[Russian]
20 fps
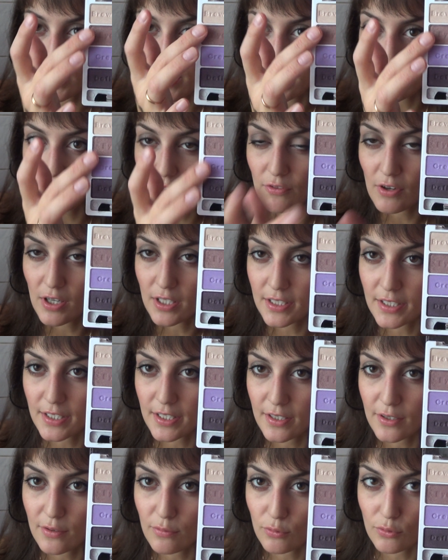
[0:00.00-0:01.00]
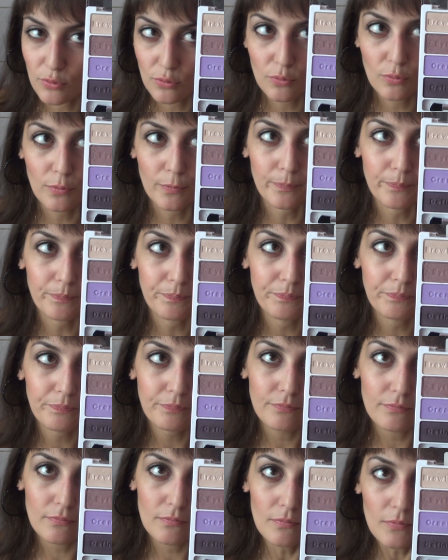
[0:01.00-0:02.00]
эти два таких вот, ну,
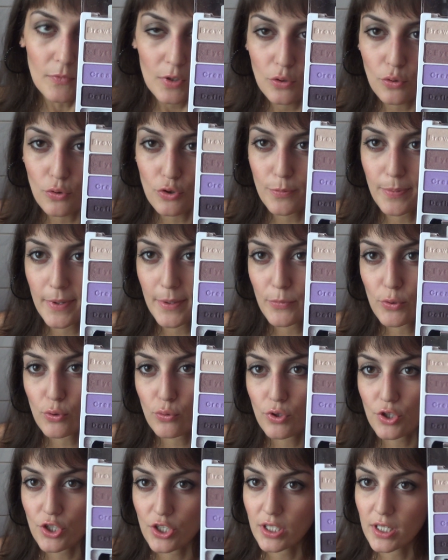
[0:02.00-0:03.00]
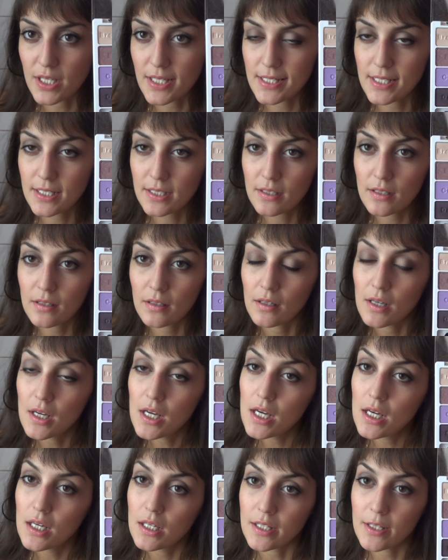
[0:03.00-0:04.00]
тоже промежуточных оттенка,
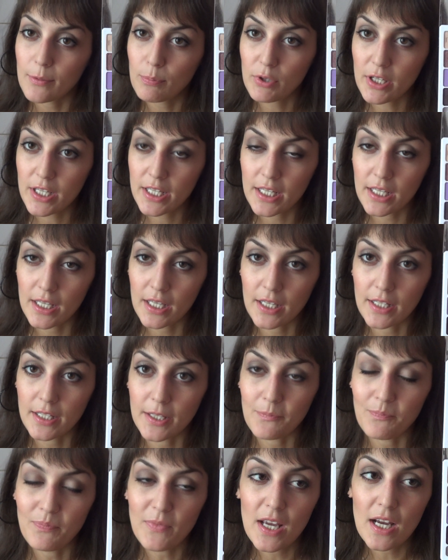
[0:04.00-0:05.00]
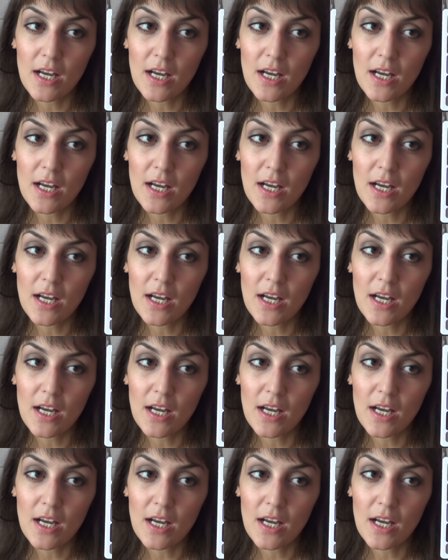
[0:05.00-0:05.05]
неплохие они.